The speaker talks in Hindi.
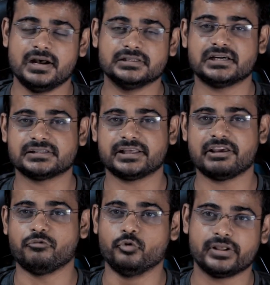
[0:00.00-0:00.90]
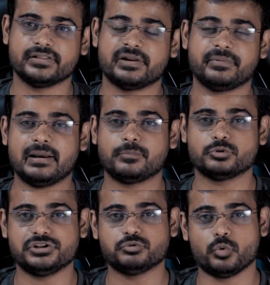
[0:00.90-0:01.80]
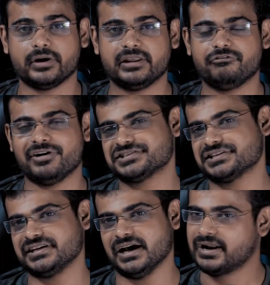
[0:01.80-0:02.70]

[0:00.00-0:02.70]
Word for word: हज़ार तक के फ़ोन के अंदर भी आपको 30 वॉट की फास्ट चार्जिंग